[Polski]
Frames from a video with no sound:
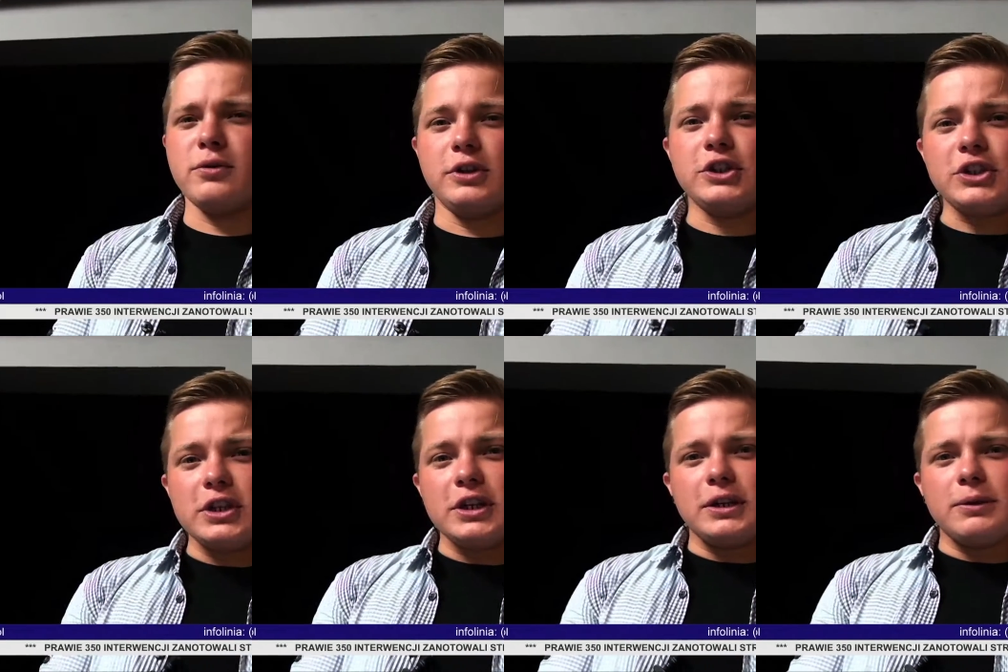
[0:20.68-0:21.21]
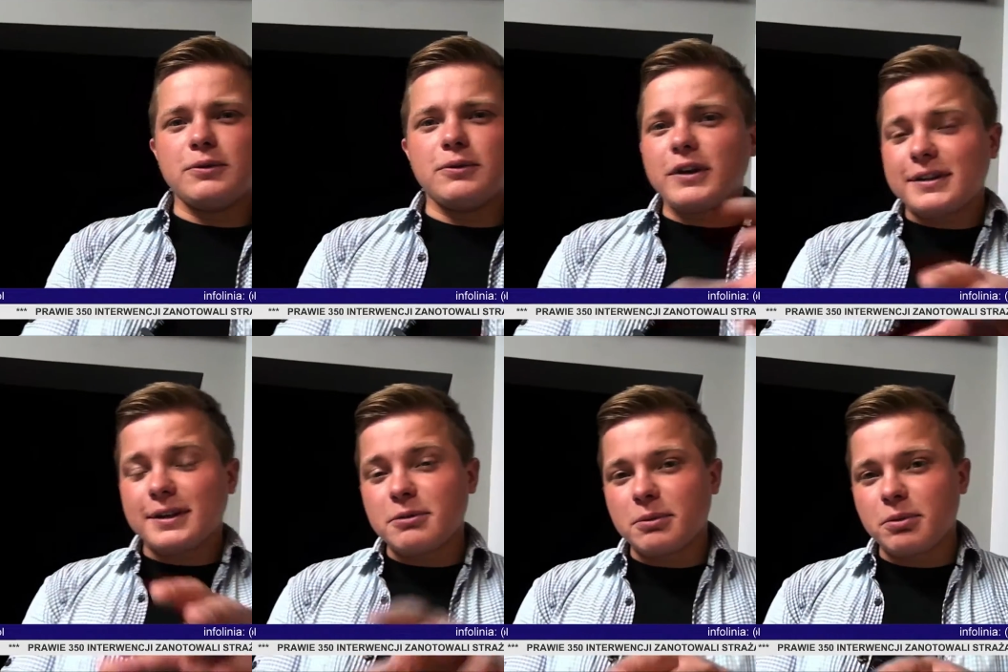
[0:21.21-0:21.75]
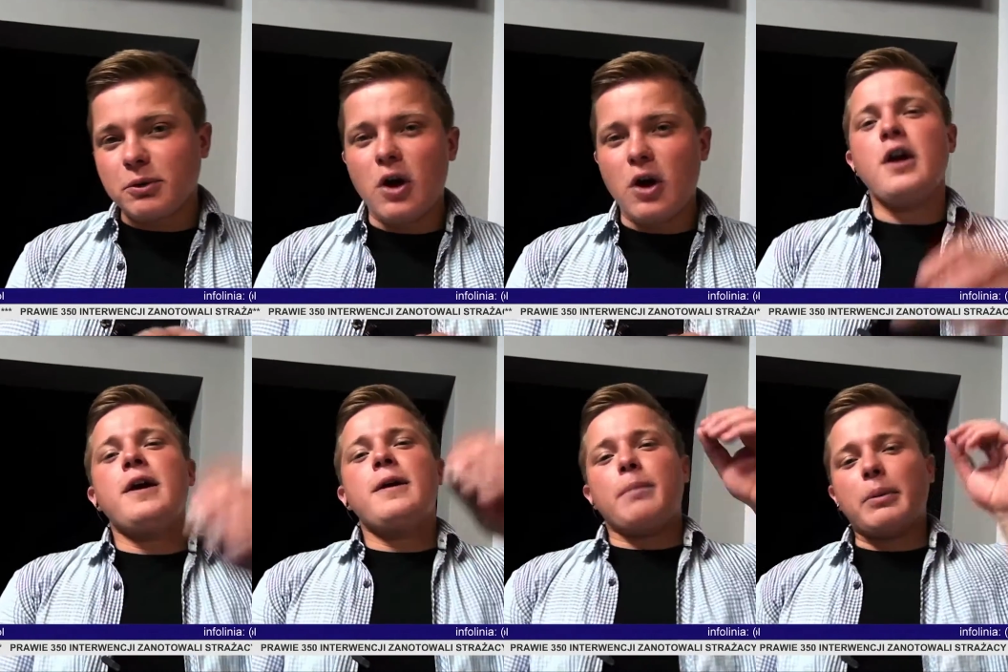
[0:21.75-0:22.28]
Jeżeli Was tam nie było,
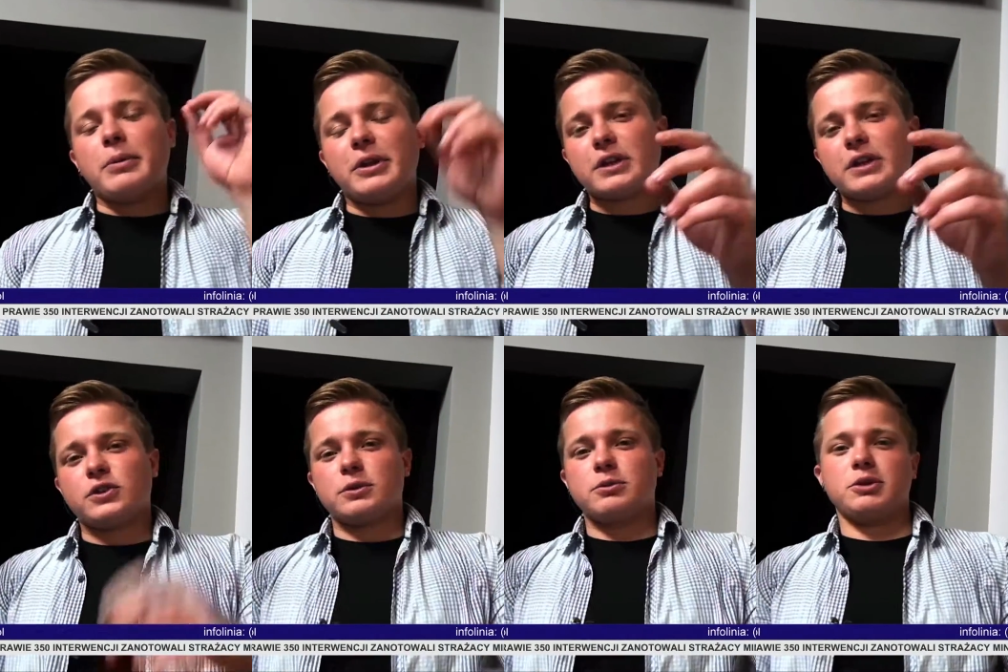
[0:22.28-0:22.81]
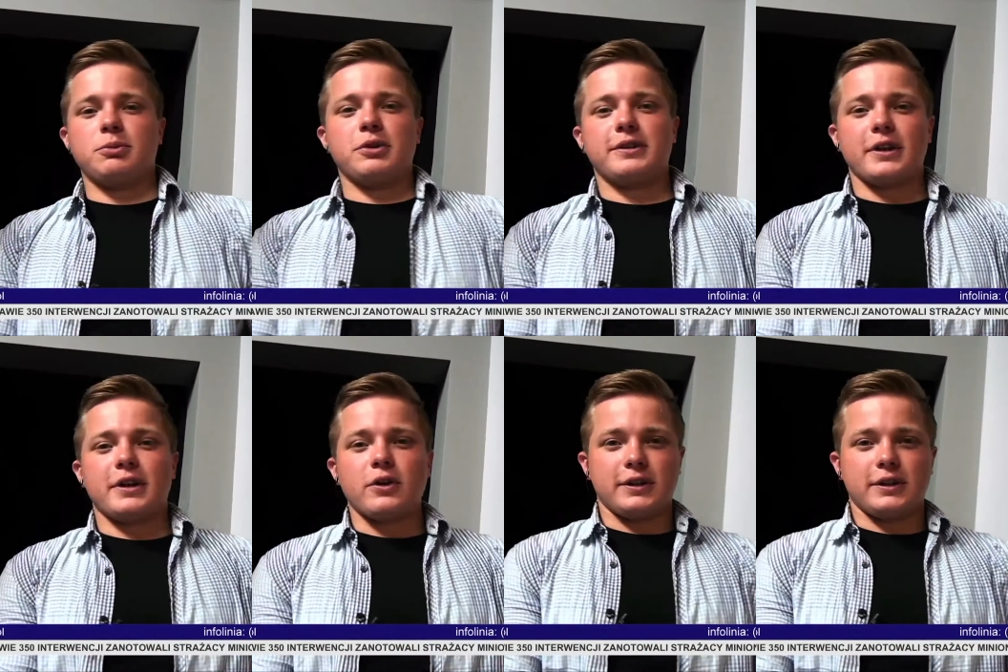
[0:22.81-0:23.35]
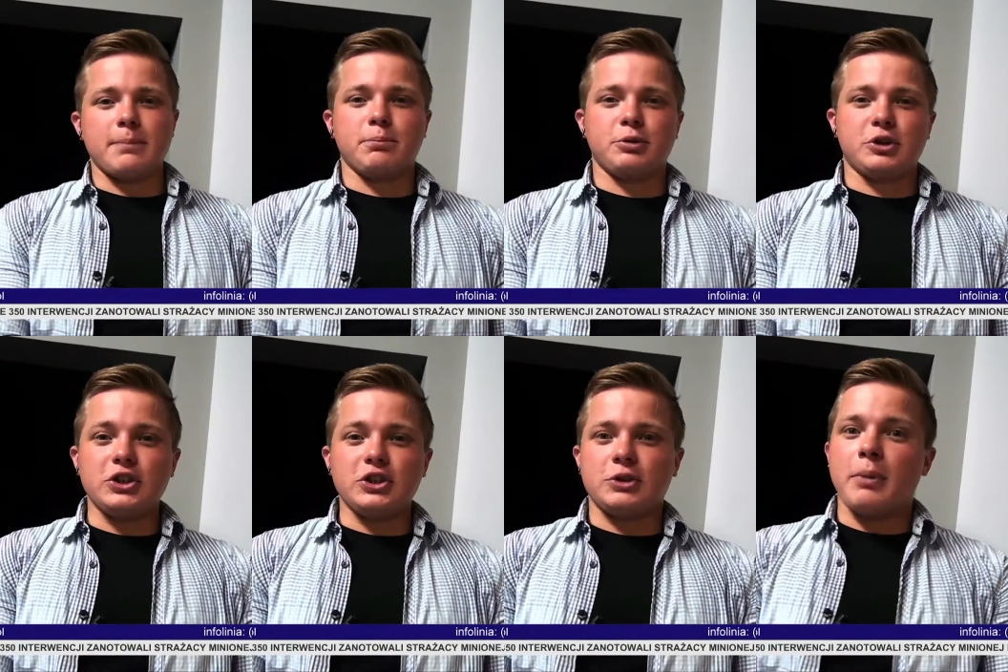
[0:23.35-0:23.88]
pamiętajcie o tym, żeby za rok tam
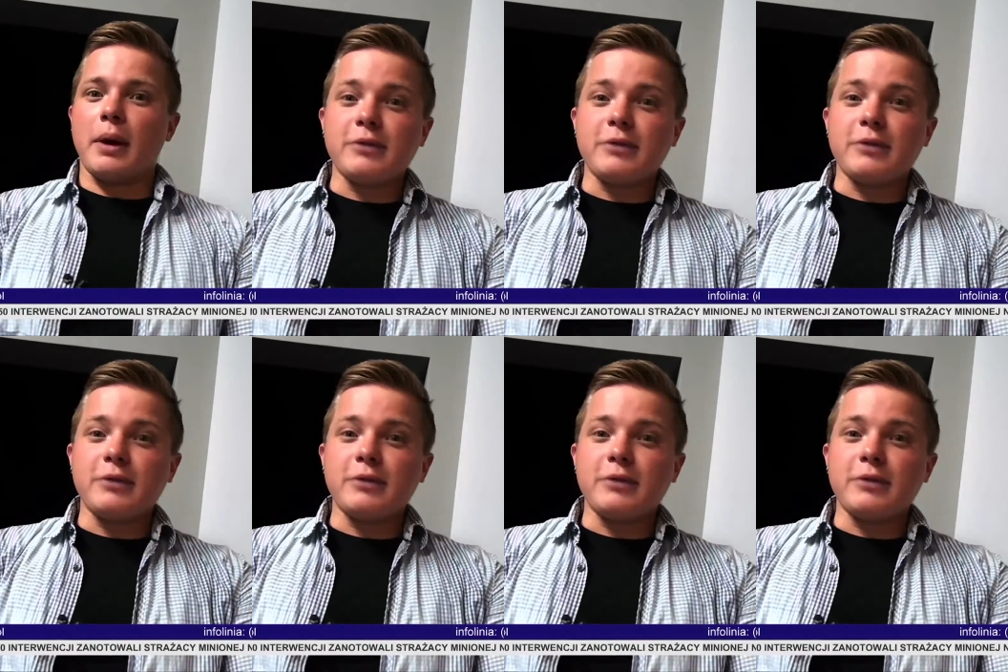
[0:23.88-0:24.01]
przyjść.